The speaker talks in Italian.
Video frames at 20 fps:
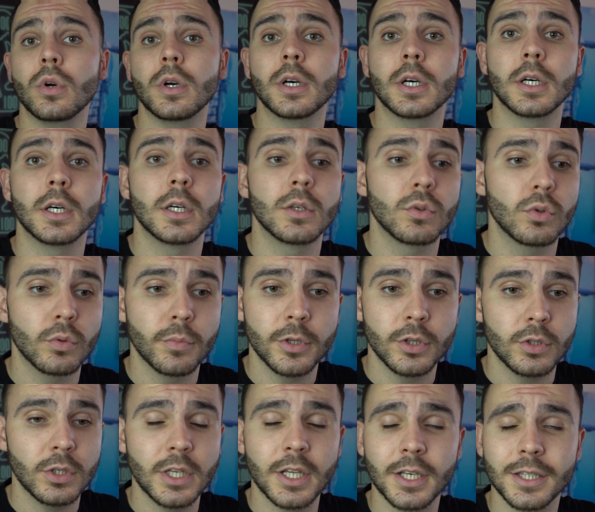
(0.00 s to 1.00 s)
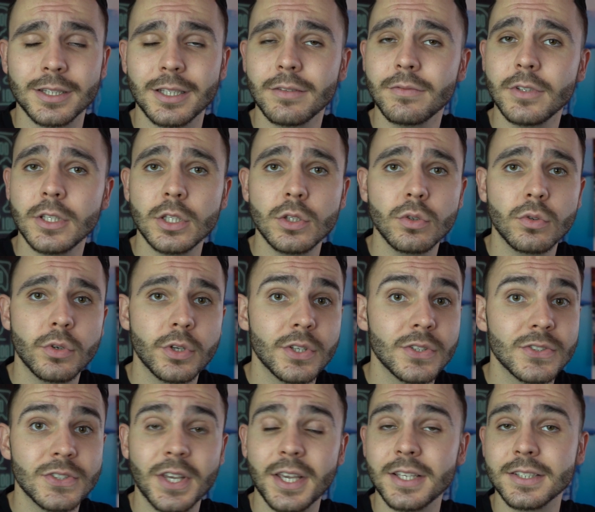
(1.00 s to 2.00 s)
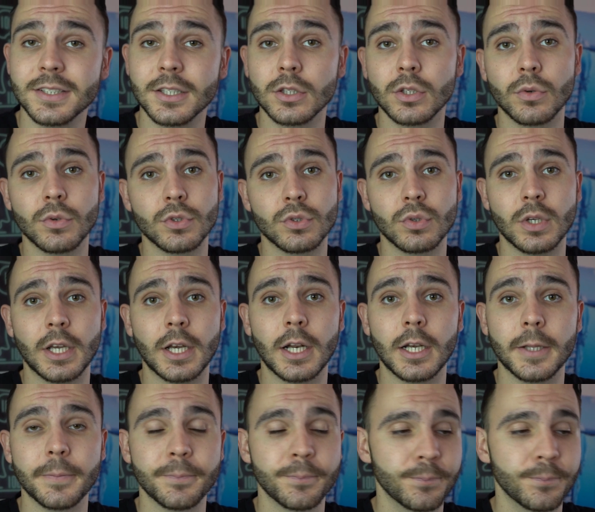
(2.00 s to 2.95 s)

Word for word: uh, eh, commento inerente al video e sei iscritto a questo canale.